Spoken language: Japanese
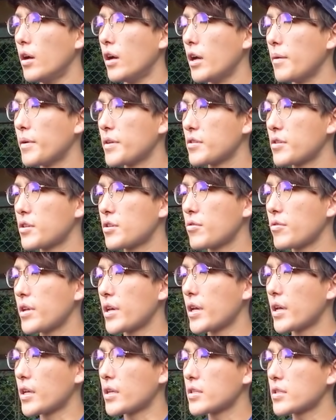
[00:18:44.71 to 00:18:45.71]
えまずひと
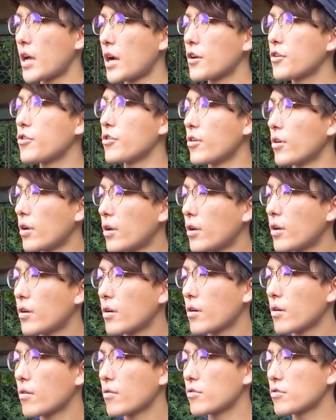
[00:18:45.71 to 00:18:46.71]
りさんきゅう、
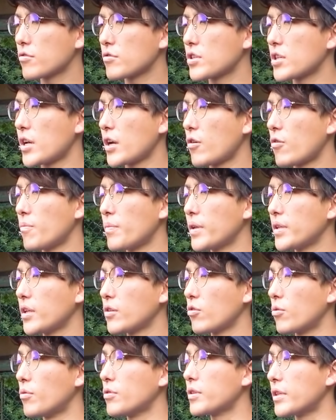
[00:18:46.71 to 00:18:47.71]
これちょ試合本番
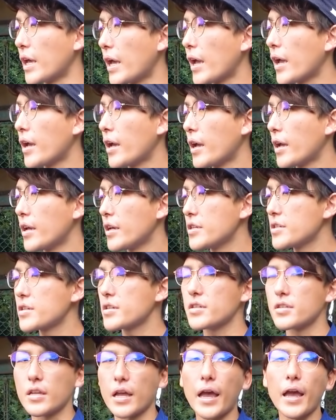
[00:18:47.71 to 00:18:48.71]
だと思って意
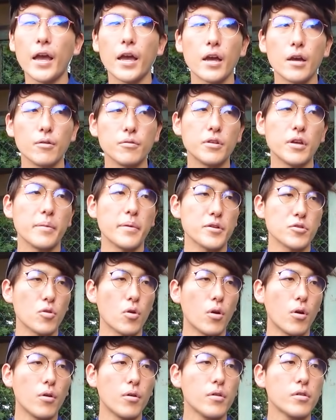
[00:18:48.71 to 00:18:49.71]
識して打っていきましょ
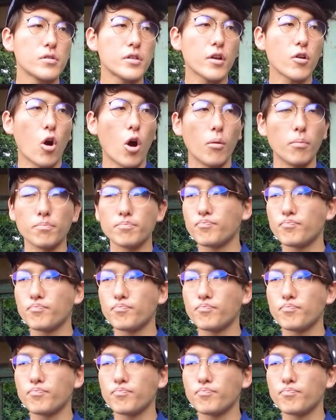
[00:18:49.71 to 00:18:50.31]
う。最高。